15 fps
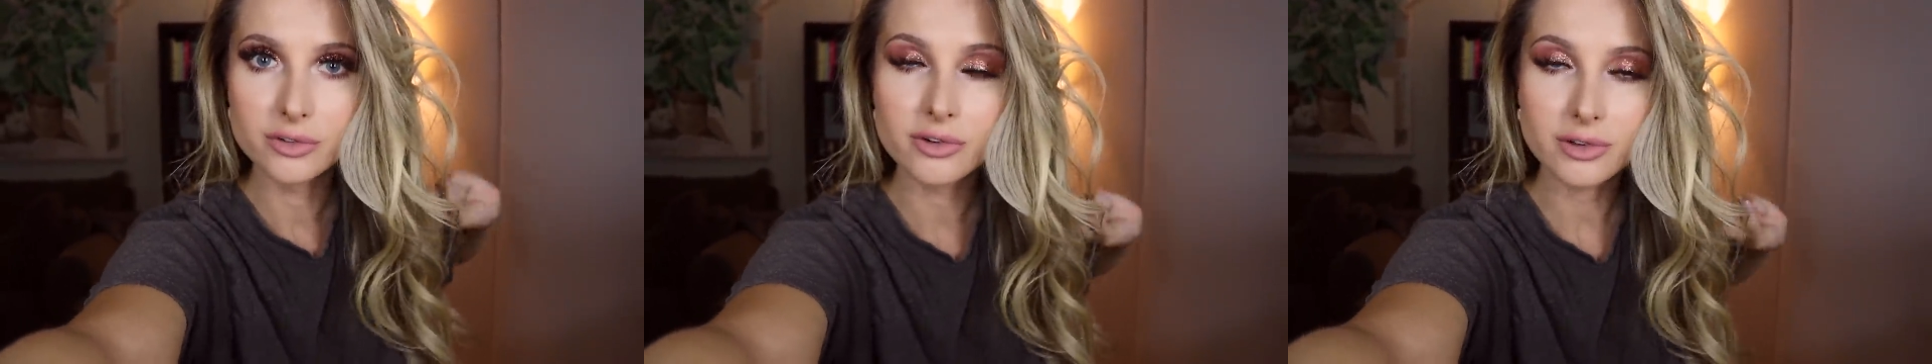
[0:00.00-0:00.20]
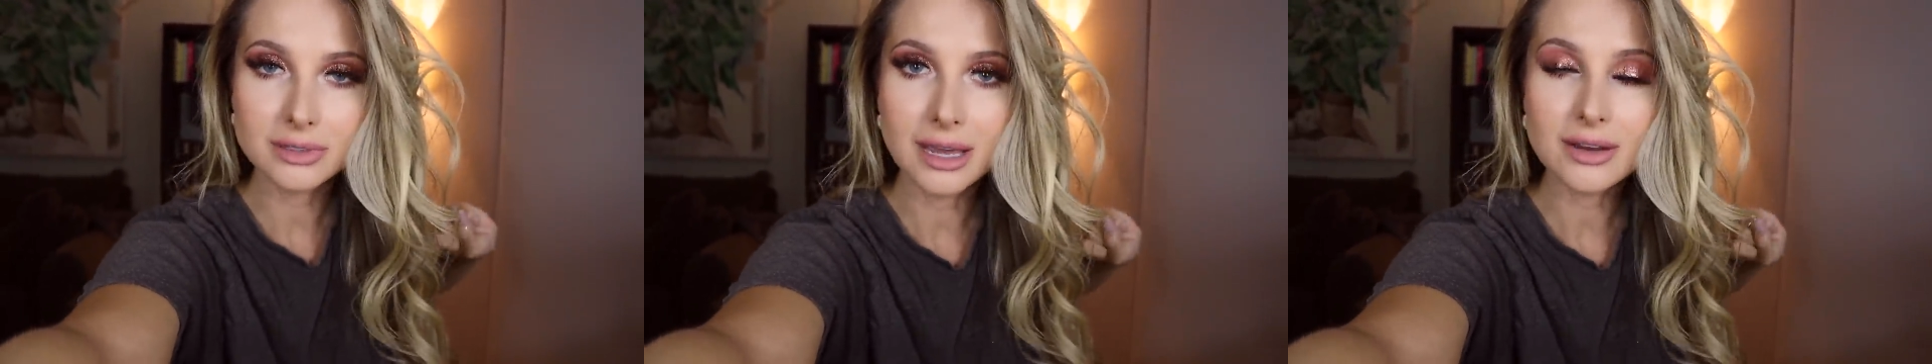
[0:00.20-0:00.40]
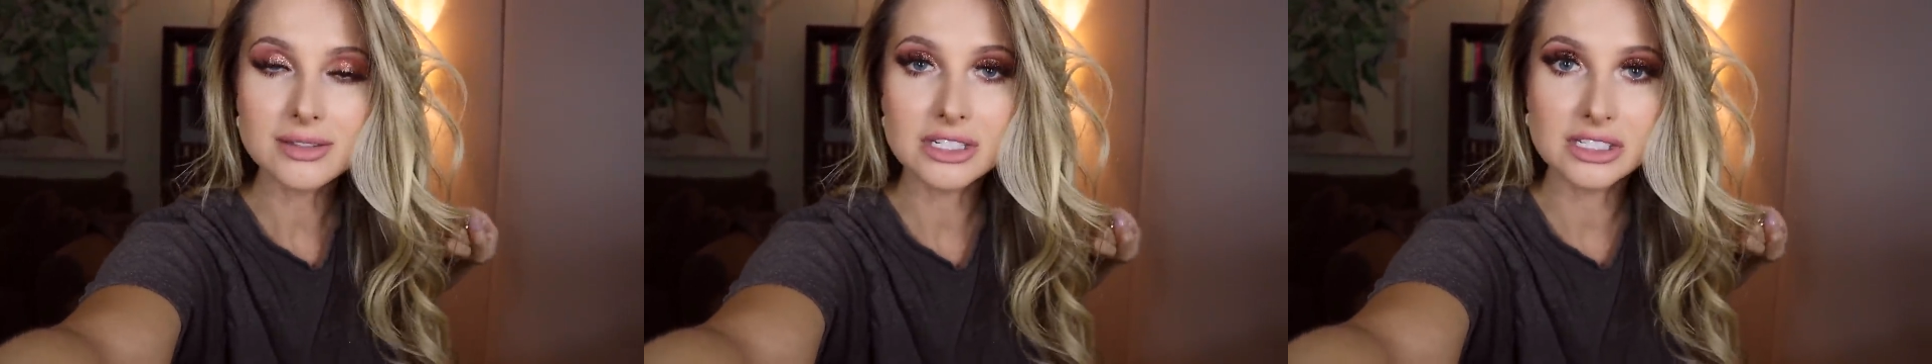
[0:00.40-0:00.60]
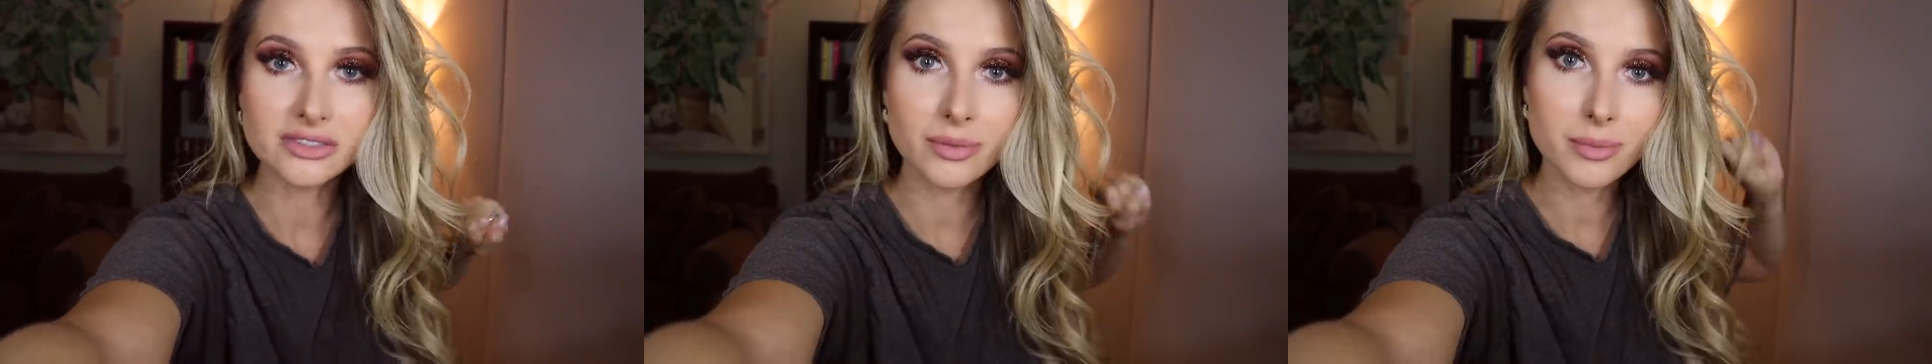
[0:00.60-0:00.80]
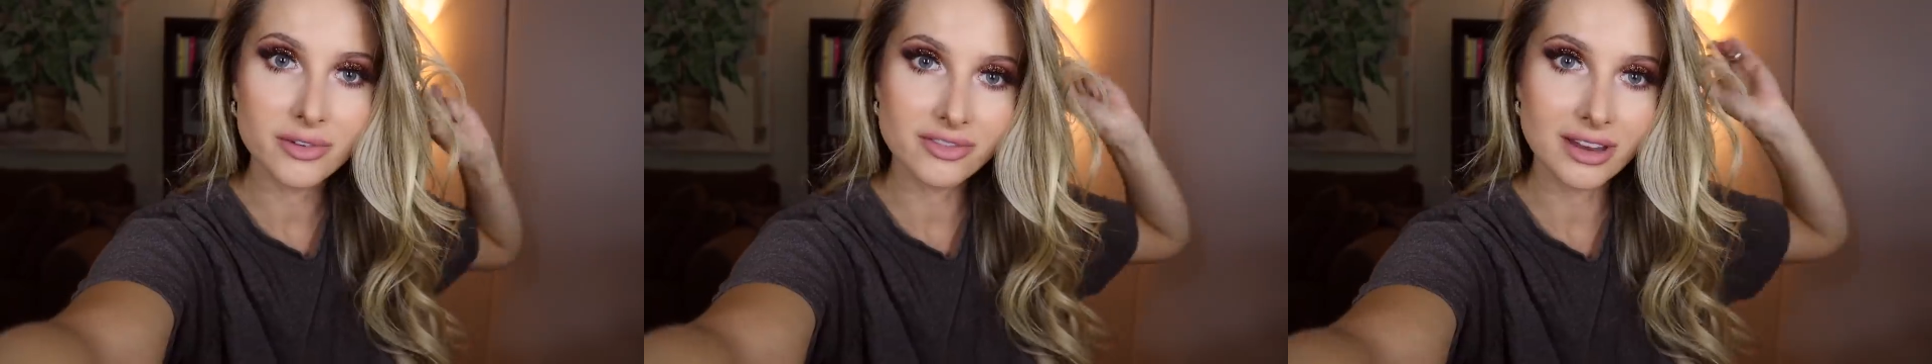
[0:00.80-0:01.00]
eu voltar vocês já
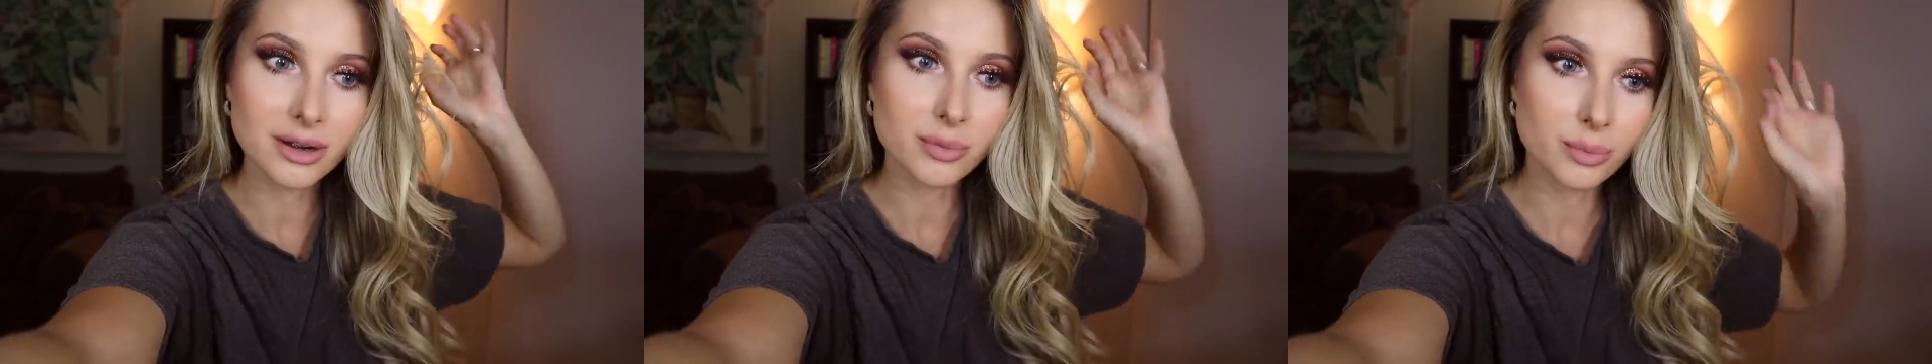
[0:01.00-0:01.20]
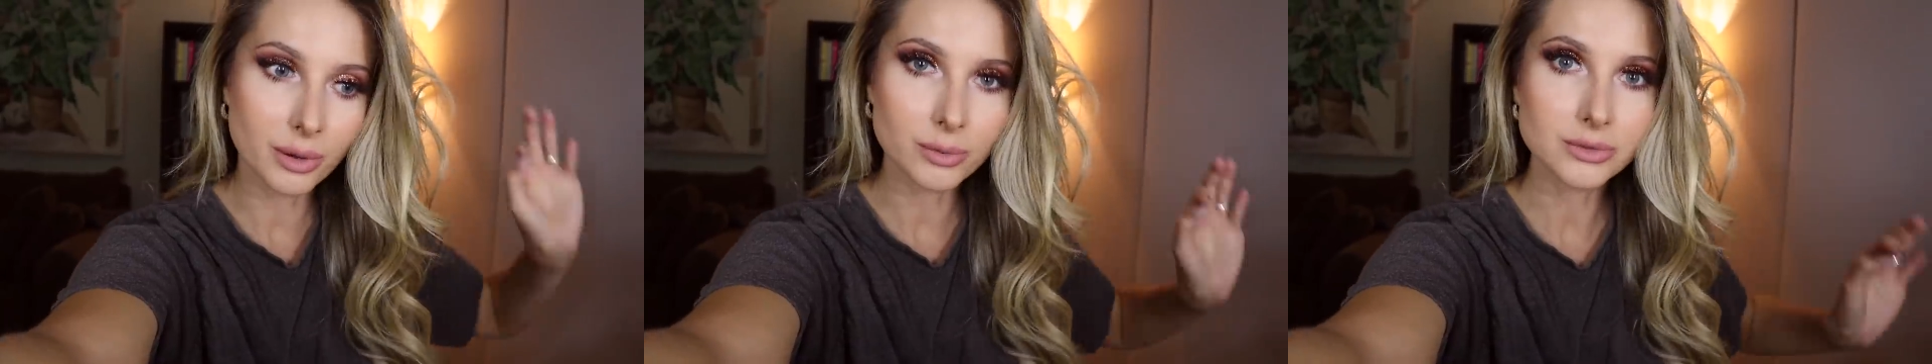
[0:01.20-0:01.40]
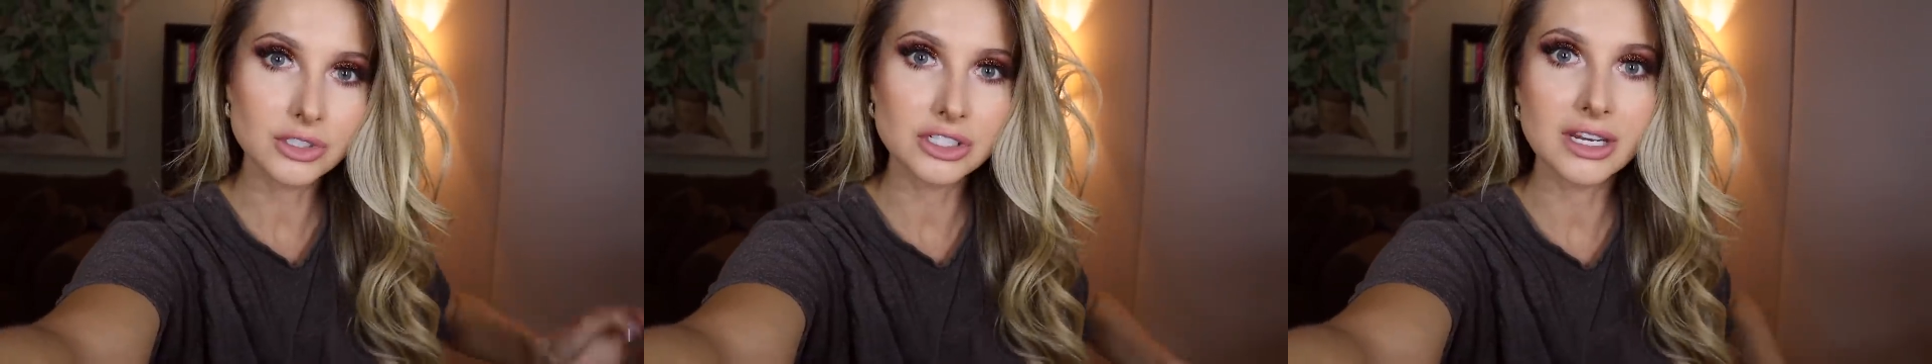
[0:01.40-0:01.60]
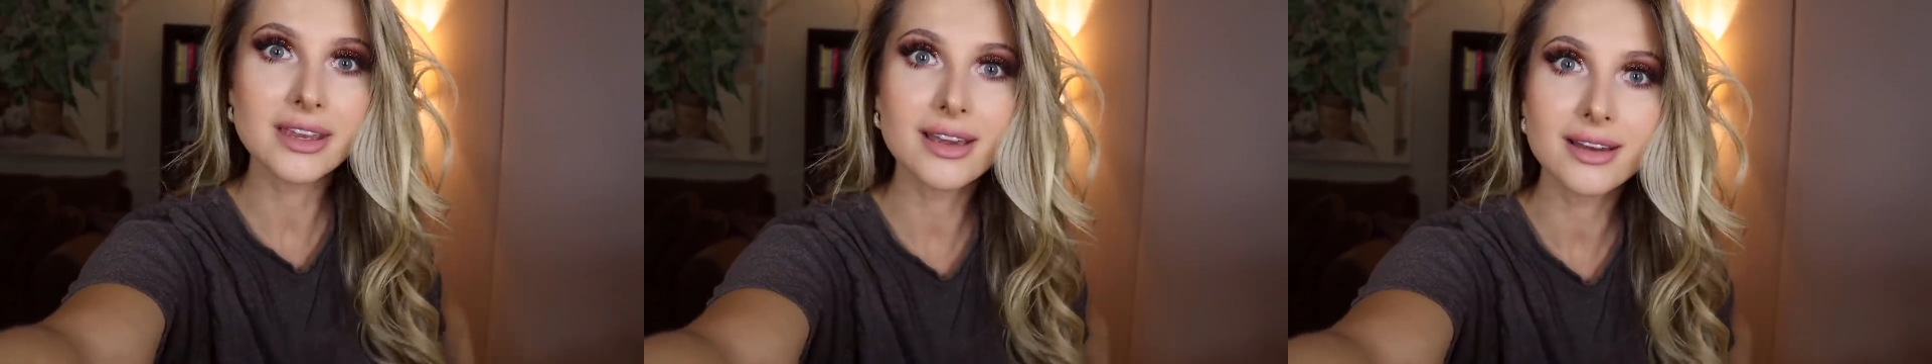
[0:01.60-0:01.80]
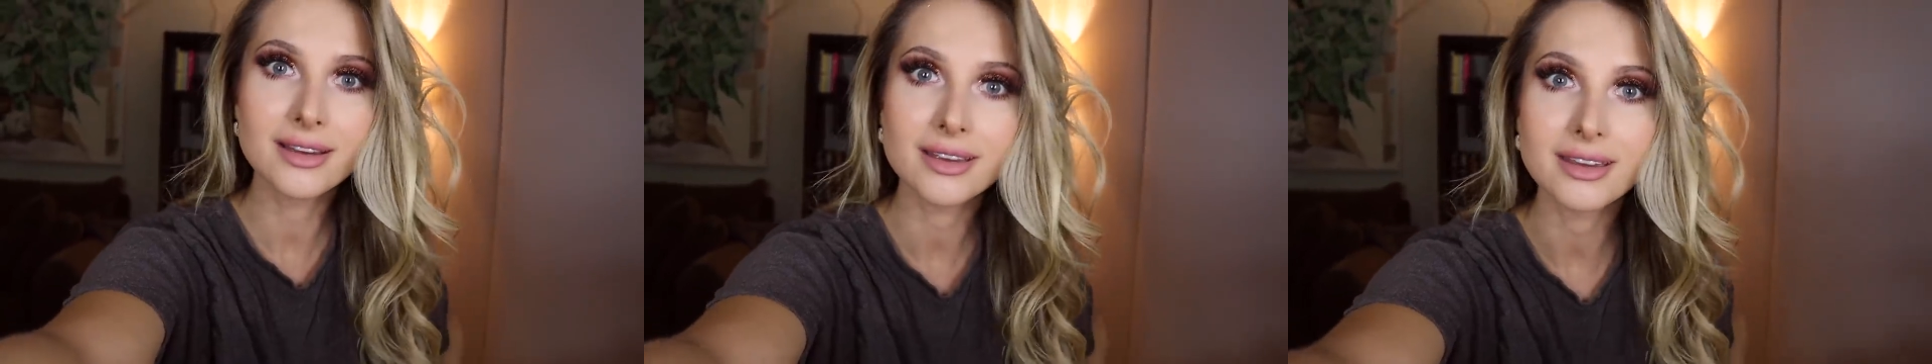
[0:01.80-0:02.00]
vão me ver
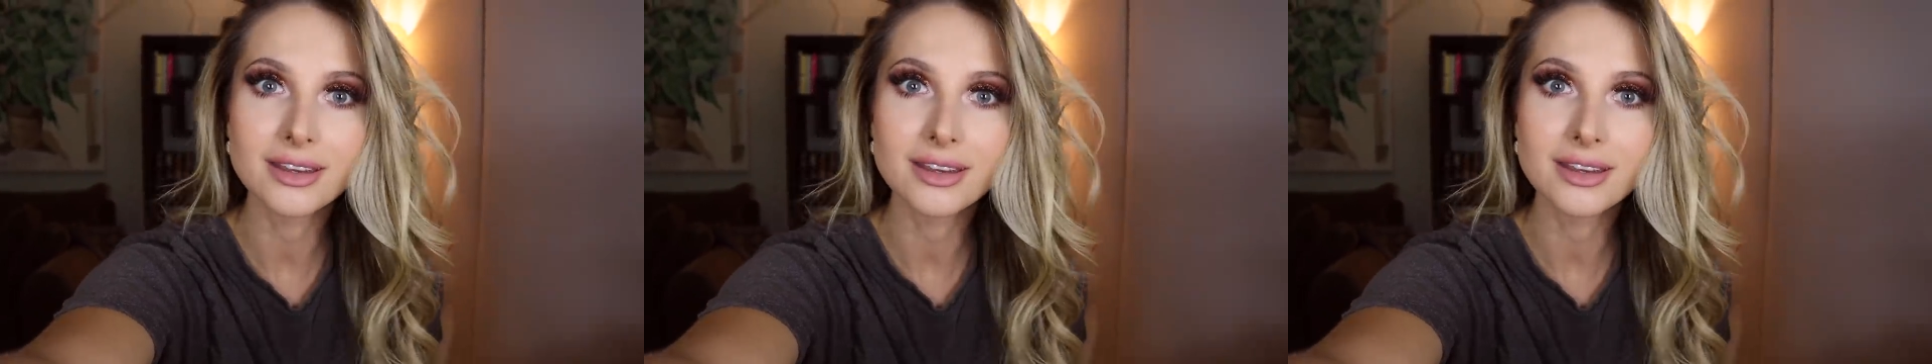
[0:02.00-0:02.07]
prontinha